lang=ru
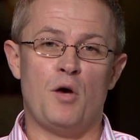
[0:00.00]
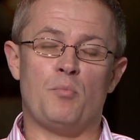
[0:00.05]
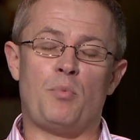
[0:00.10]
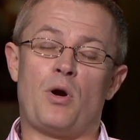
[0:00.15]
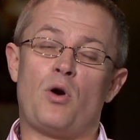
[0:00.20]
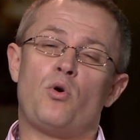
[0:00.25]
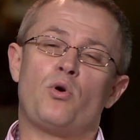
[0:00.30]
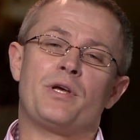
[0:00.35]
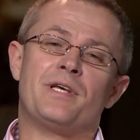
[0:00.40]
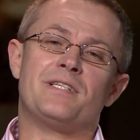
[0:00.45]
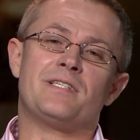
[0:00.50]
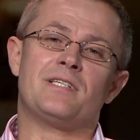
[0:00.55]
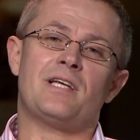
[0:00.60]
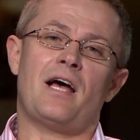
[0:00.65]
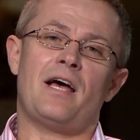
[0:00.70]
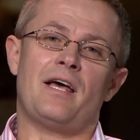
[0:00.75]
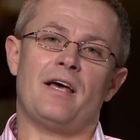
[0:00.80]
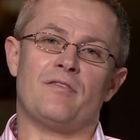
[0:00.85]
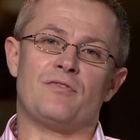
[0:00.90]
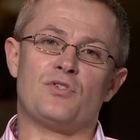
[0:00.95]
Пророк
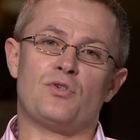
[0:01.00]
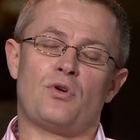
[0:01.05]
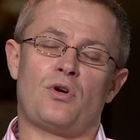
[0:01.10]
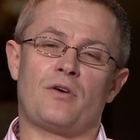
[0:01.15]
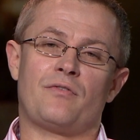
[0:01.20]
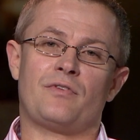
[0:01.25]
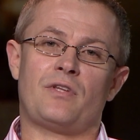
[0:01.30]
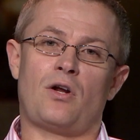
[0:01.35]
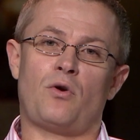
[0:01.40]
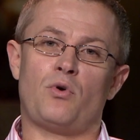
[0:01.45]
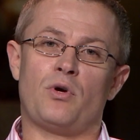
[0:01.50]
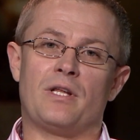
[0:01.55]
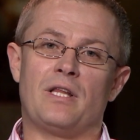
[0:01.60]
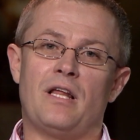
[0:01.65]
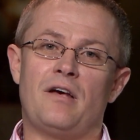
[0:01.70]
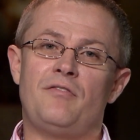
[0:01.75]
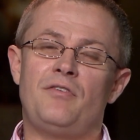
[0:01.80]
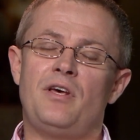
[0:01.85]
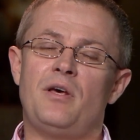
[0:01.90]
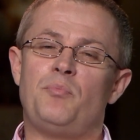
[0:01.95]
Исаия в 42
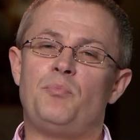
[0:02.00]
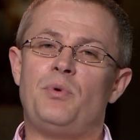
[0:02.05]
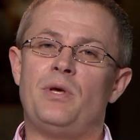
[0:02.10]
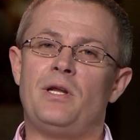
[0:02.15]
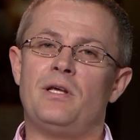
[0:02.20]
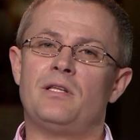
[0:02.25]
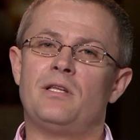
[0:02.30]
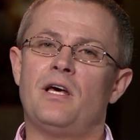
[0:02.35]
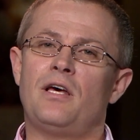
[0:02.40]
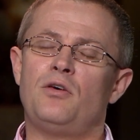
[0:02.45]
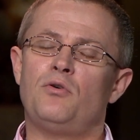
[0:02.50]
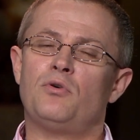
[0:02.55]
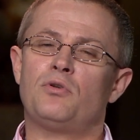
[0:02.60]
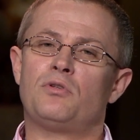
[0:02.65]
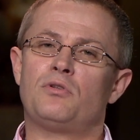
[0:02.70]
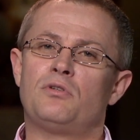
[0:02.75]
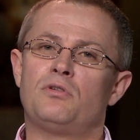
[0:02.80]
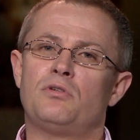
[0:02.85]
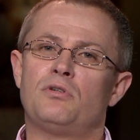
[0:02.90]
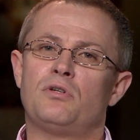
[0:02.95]
главе
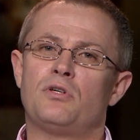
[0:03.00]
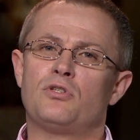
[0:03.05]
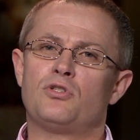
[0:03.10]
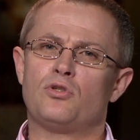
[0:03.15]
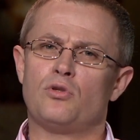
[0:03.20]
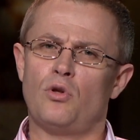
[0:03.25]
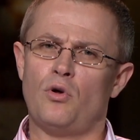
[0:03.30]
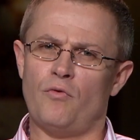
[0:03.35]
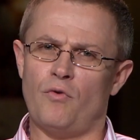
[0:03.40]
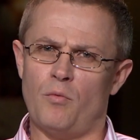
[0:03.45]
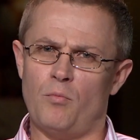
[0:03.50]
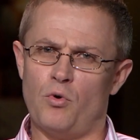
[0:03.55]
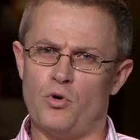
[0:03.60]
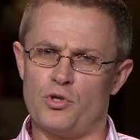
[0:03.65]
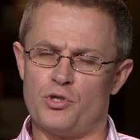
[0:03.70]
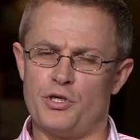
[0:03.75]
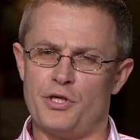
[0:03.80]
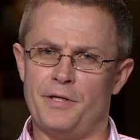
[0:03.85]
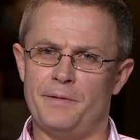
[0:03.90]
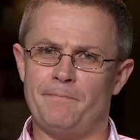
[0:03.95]
передает Слово
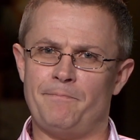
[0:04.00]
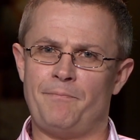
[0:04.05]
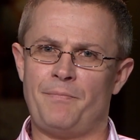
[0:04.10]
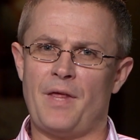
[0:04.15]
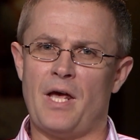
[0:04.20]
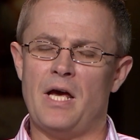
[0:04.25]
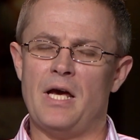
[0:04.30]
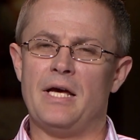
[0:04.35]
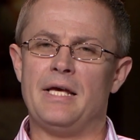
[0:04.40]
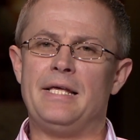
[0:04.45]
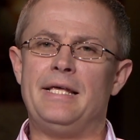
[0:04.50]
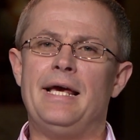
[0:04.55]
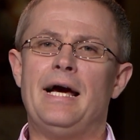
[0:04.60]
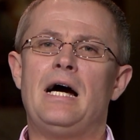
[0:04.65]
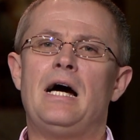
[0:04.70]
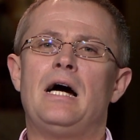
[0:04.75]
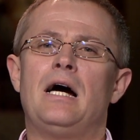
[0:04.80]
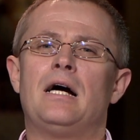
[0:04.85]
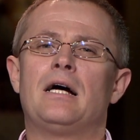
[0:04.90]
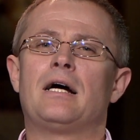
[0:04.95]
Божие.
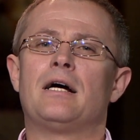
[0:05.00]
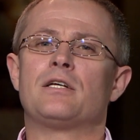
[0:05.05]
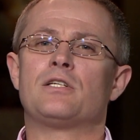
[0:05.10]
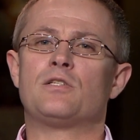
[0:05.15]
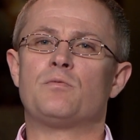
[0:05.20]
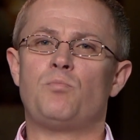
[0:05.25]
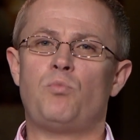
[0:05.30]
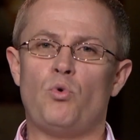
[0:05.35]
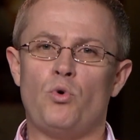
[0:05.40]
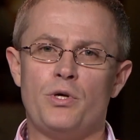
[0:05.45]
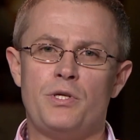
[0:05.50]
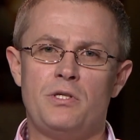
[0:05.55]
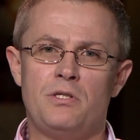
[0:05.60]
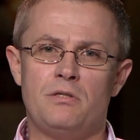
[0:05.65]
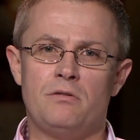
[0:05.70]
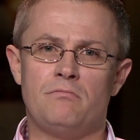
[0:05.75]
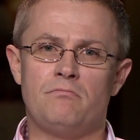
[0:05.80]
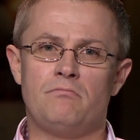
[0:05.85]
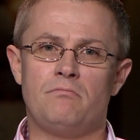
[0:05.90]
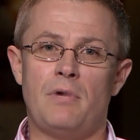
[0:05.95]
«Я
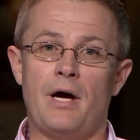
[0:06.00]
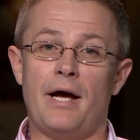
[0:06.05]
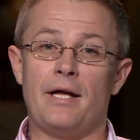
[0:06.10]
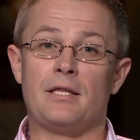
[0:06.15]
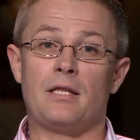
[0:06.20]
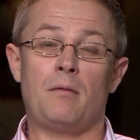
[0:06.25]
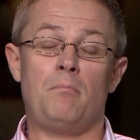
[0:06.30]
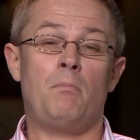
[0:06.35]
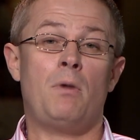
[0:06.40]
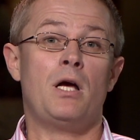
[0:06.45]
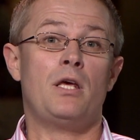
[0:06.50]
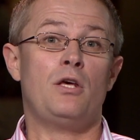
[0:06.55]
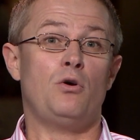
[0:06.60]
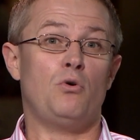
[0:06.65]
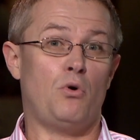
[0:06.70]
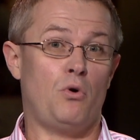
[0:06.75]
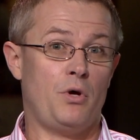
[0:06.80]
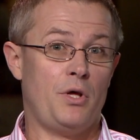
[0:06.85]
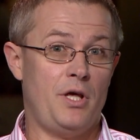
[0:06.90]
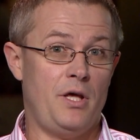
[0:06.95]
Господь, это
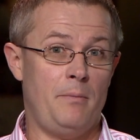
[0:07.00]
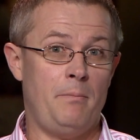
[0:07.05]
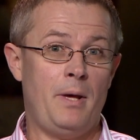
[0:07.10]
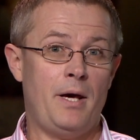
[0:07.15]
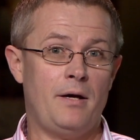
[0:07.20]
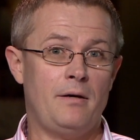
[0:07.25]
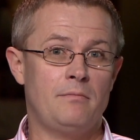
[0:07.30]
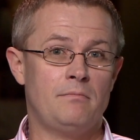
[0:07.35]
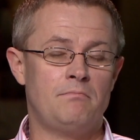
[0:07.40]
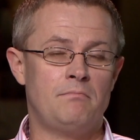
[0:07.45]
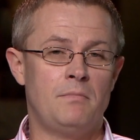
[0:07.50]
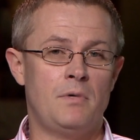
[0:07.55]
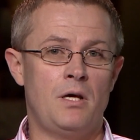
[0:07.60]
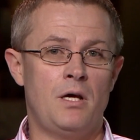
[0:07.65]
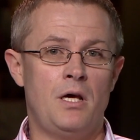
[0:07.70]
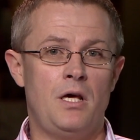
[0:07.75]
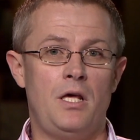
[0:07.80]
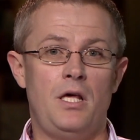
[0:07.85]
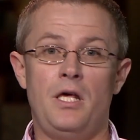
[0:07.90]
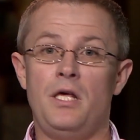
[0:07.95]
мое имя,
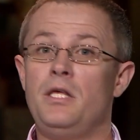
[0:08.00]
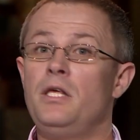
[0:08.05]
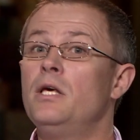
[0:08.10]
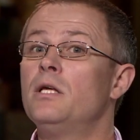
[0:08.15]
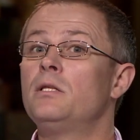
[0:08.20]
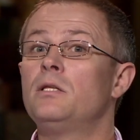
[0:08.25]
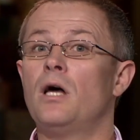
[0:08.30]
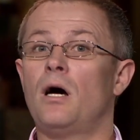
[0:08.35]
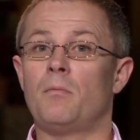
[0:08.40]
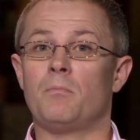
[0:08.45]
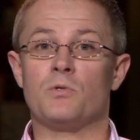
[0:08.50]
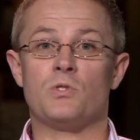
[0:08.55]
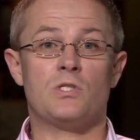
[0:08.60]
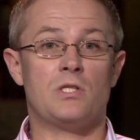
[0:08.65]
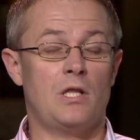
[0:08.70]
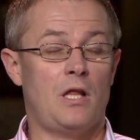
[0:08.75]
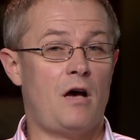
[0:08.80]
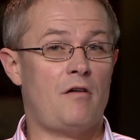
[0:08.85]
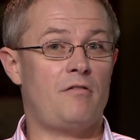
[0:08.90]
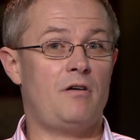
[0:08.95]
и не дам
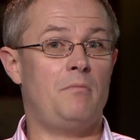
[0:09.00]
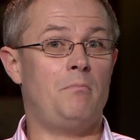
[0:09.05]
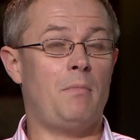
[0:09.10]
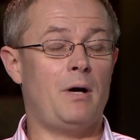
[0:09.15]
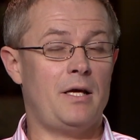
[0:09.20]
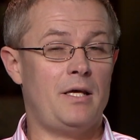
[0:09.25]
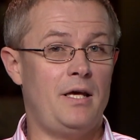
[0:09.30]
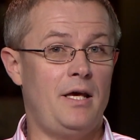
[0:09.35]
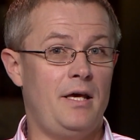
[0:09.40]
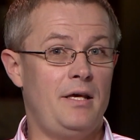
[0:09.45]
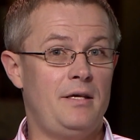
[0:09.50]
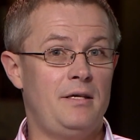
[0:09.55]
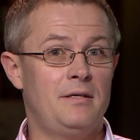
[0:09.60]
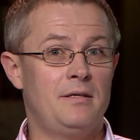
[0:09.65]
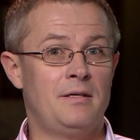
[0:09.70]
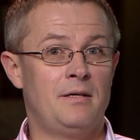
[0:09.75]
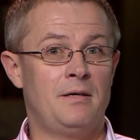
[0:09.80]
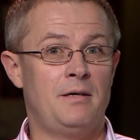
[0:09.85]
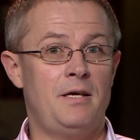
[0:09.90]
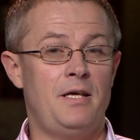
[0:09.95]
славы моей
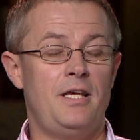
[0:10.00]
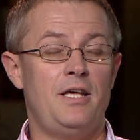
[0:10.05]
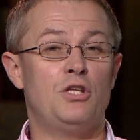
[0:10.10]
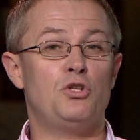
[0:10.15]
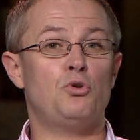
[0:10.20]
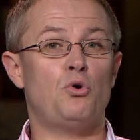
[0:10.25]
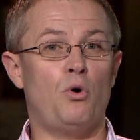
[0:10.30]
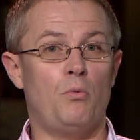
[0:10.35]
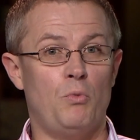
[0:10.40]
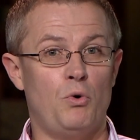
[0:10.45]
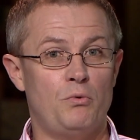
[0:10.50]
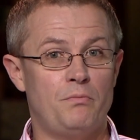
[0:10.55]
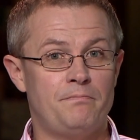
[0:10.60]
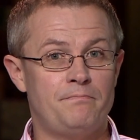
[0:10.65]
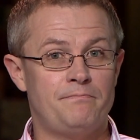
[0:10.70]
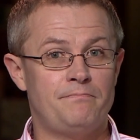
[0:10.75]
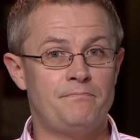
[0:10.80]
иному.